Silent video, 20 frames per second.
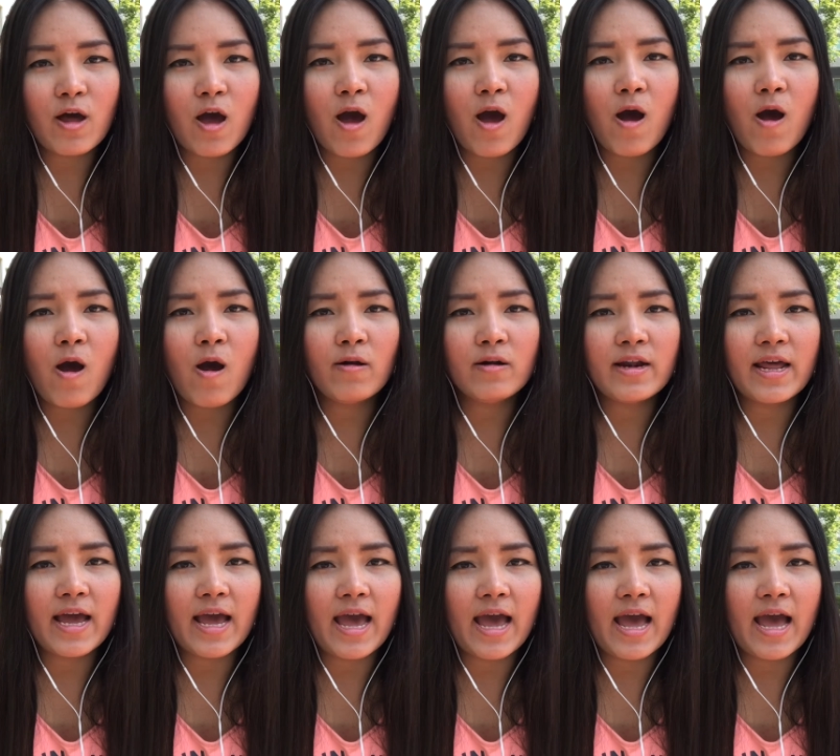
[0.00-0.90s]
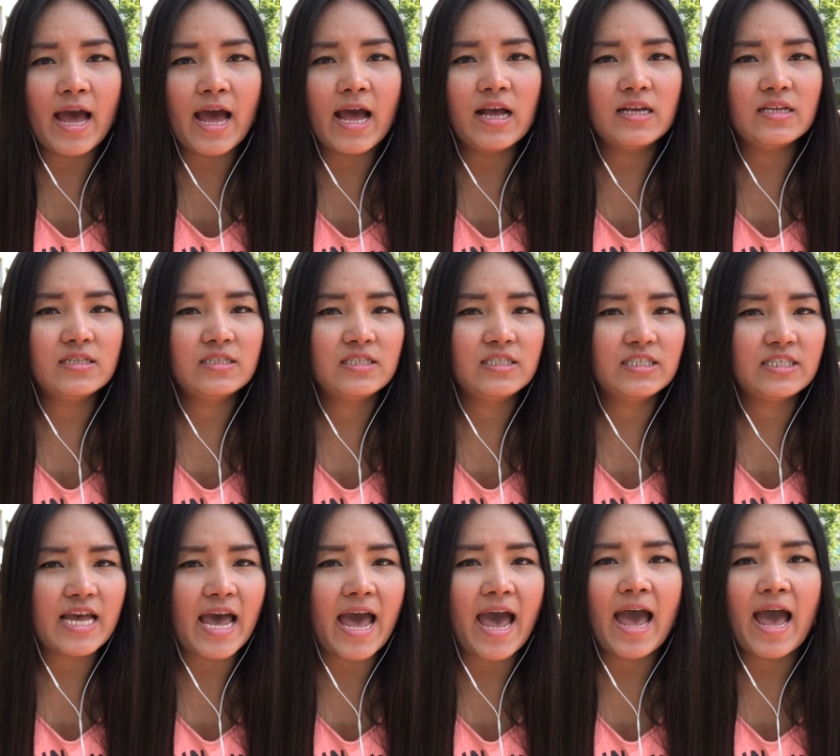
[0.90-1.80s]
น้องๆ นะคะ
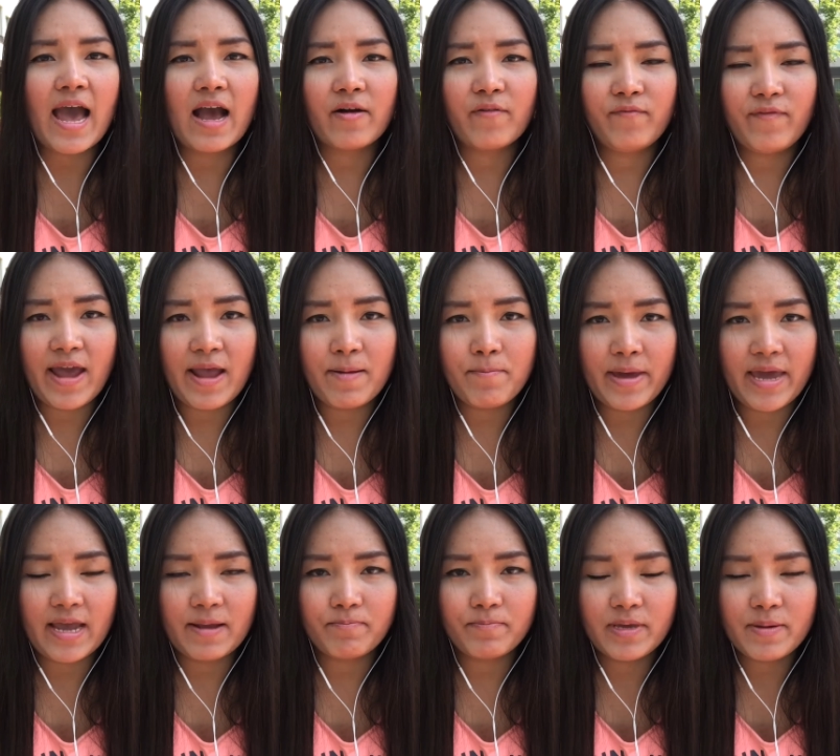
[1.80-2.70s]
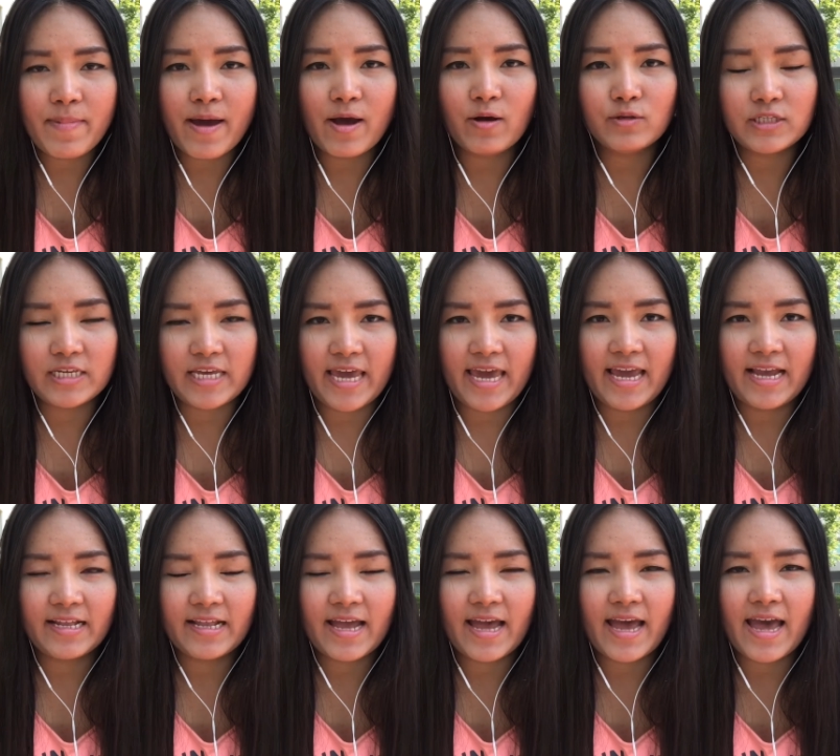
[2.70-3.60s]
จากแฟนเพจพี่แมวสีเอ
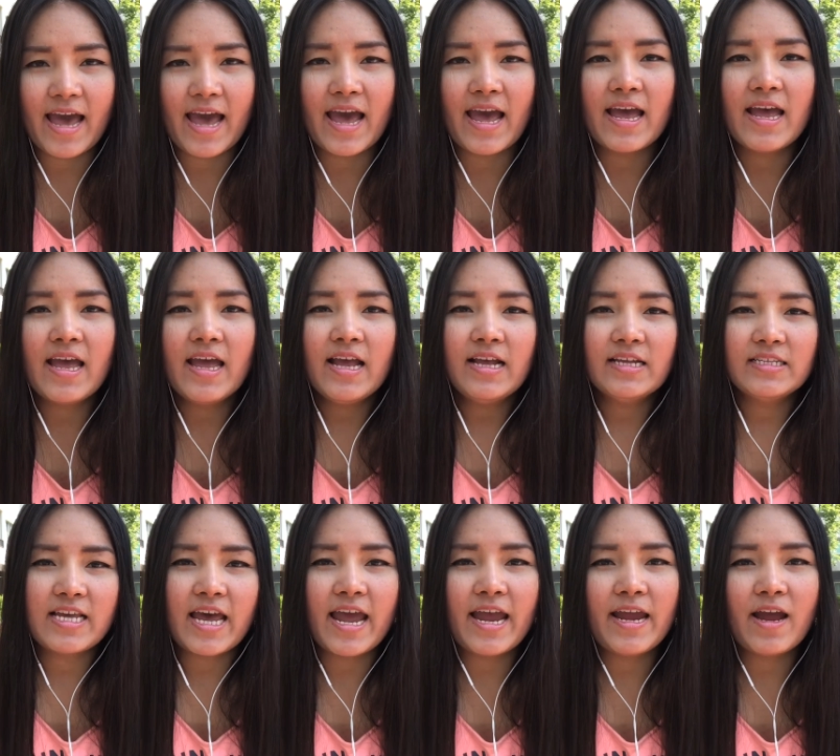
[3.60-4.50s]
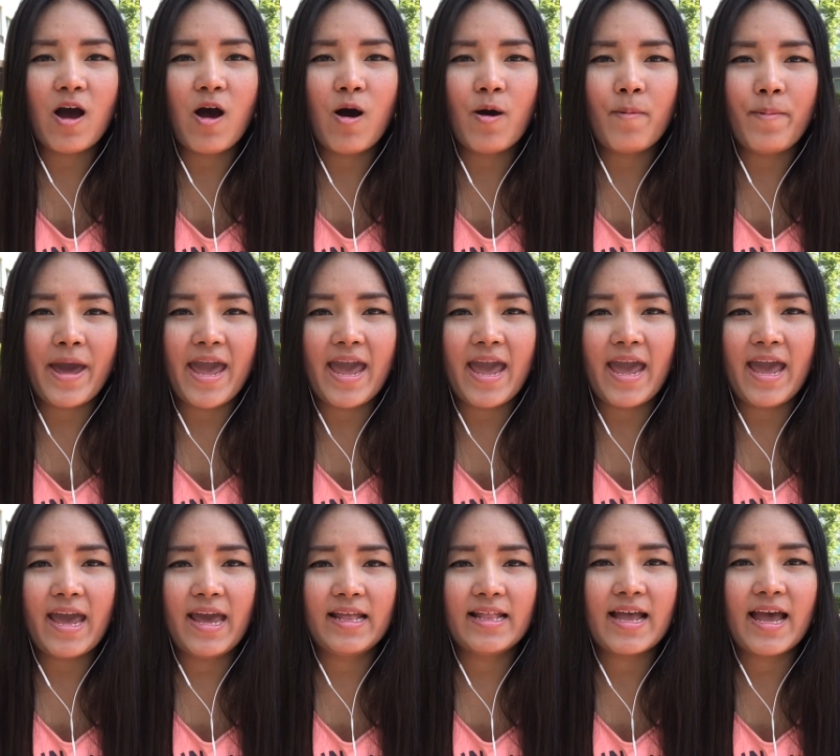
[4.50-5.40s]
งนะคะไทยAu
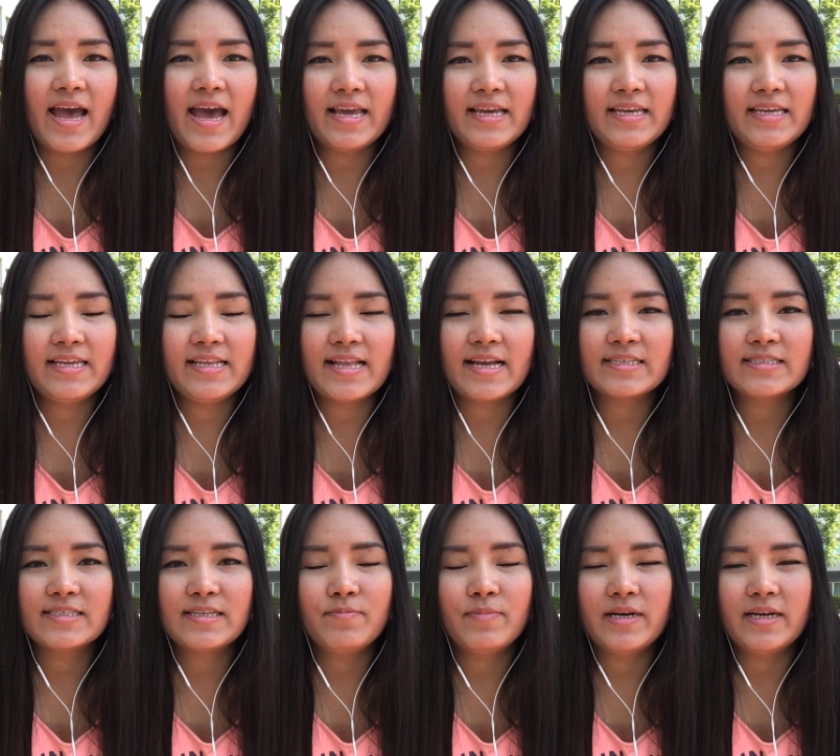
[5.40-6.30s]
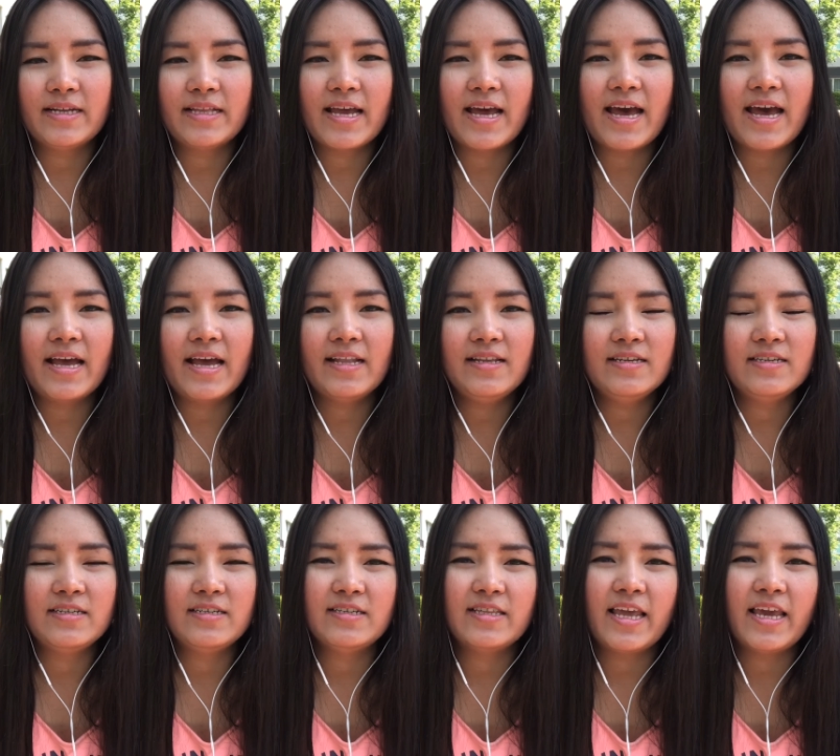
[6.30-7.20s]
Pairนะคะอิลักเซมเบิร์กนะคะห
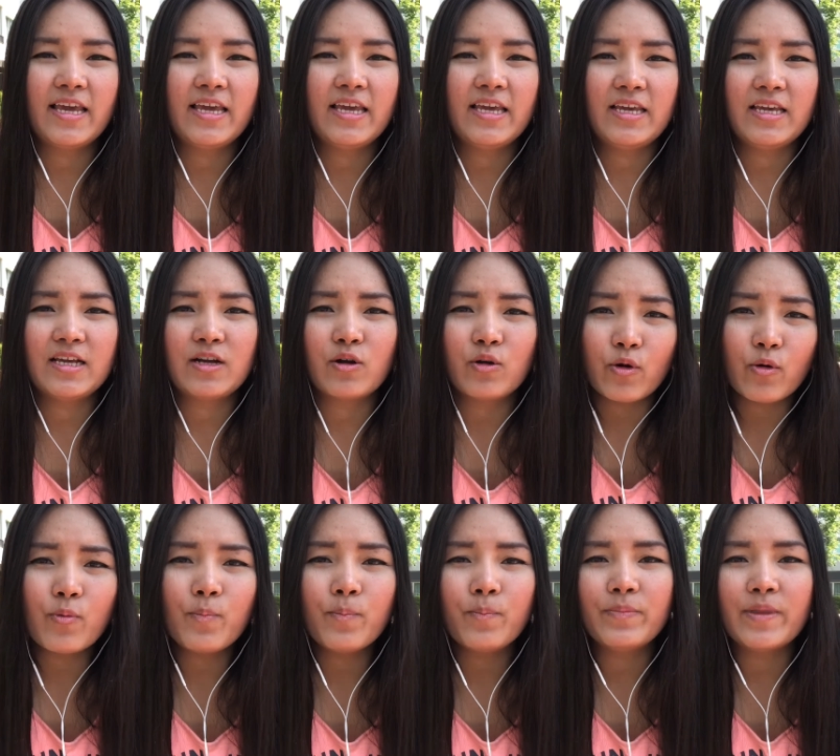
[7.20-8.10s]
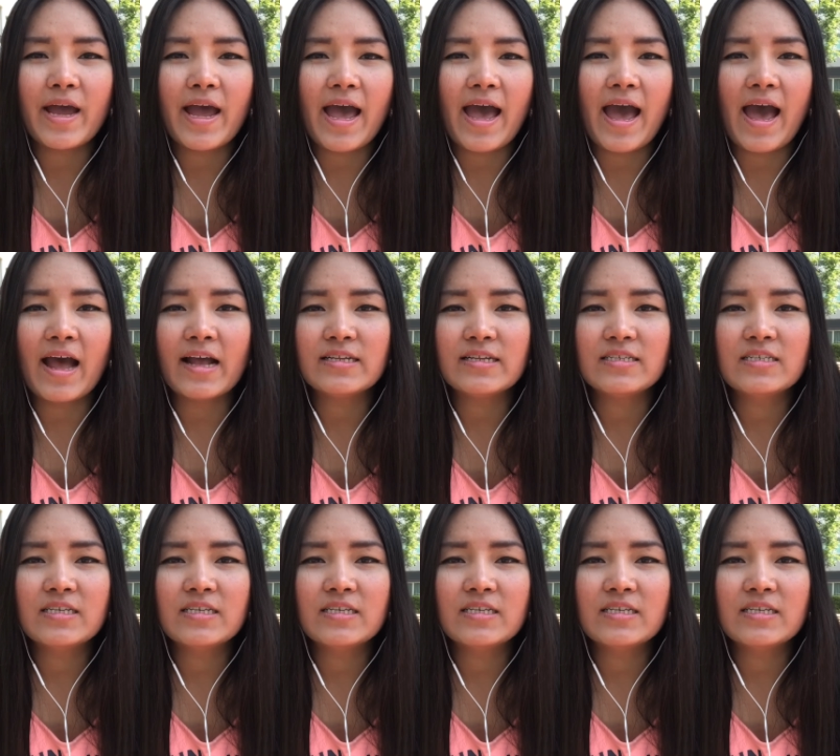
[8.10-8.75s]
รือในกลุ่มนะคะ